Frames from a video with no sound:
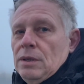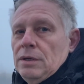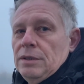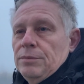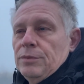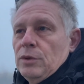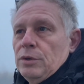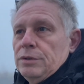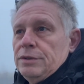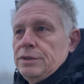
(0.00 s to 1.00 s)
Ähm,
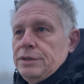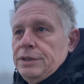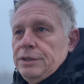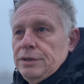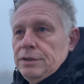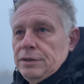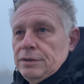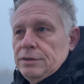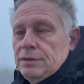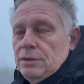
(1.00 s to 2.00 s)
und die
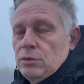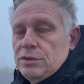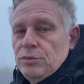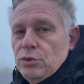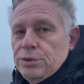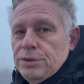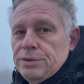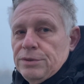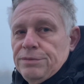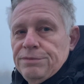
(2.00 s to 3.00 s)
Lotsenboote und
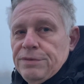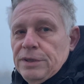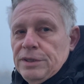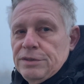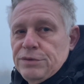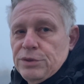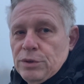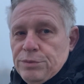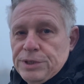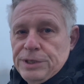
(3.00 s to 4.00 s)
so fahren dann sowieso
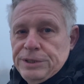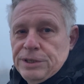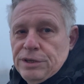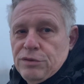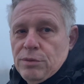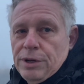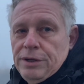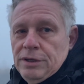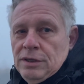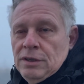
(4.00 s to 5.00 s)
noch ein bisschen dichter hier
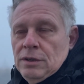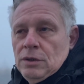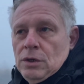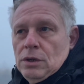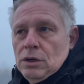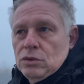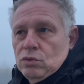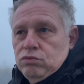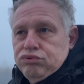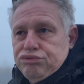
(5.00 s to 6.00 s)
vorbei.
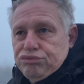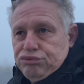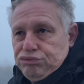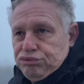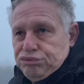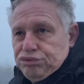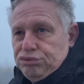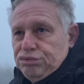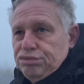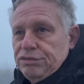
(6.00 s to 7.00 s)
Also pff,
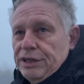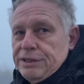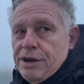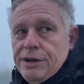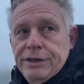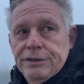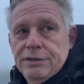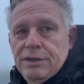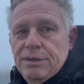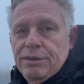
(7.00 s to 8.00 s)
das geht.
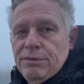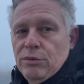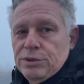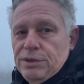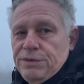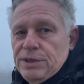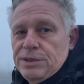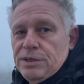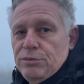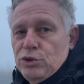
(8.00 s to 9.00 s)
Man muss halt, wie
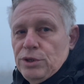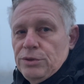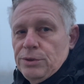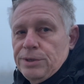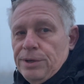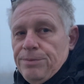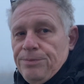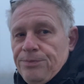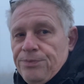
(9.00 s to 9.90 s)
gesagt, ein bisschen Geduld haben.